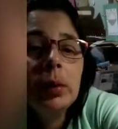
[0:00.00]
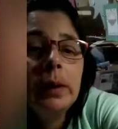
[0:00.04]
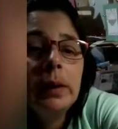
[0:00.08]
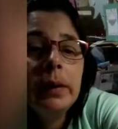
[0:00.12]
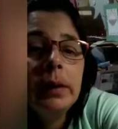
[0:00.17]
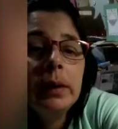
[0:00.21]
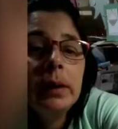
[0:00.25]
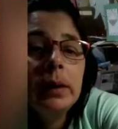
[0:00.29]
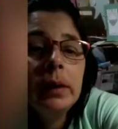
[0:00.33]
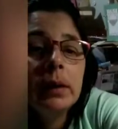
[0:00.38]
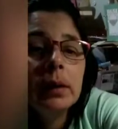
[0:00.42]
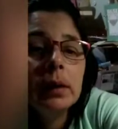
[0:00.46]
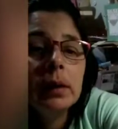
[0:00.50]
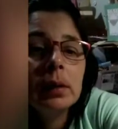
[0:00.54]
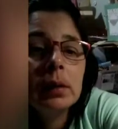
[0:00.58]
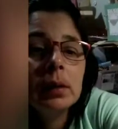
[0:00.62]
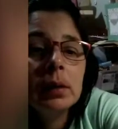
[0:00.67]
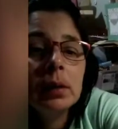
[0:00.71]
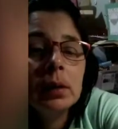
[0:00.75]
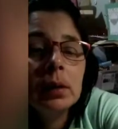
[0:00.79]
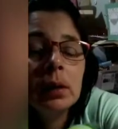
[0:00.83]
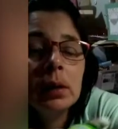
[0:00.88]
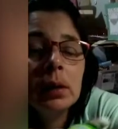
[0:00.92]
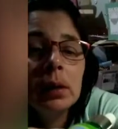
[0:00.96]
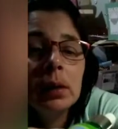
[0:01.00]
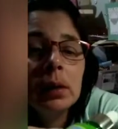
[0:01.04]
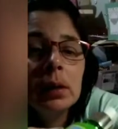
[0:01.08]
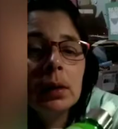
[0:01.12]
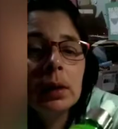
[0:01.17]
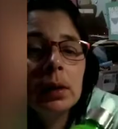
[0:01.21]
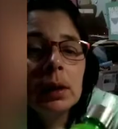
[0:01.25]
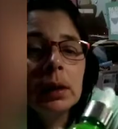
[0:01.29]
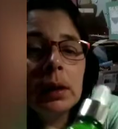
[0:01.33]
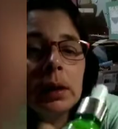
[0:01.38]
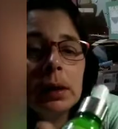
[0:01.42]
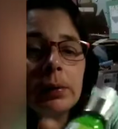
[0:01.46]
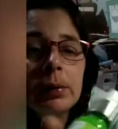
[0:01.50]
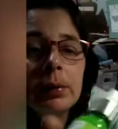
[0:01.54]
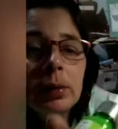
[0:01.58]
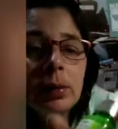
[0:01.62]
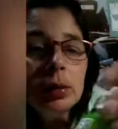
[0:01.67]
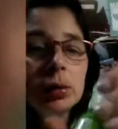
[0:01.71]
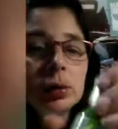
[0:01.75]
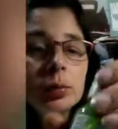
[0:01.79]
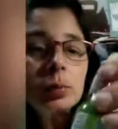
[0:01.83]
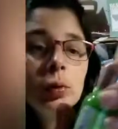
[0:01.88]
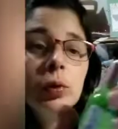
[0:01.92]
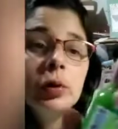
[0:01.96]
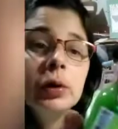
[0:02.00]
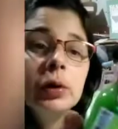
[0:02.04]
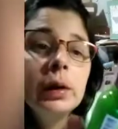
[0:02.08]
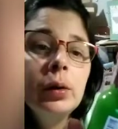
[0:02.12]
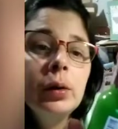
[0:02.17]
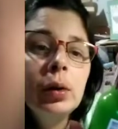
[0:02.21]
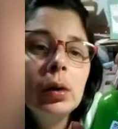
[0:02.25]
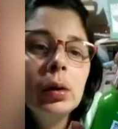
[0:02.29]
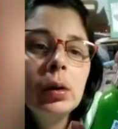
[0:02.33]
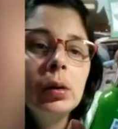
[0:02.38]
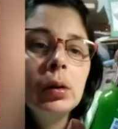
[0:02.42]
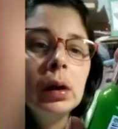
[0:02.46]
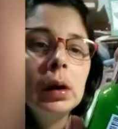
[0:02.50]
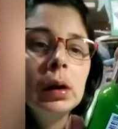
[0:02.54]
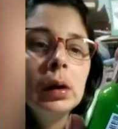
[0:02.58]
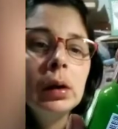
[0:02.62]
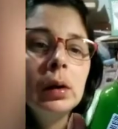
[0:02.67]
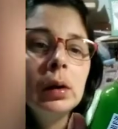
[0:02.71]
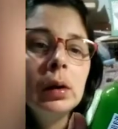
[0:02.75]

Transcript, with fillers: et zinc. Et franchement, j'adore quoi.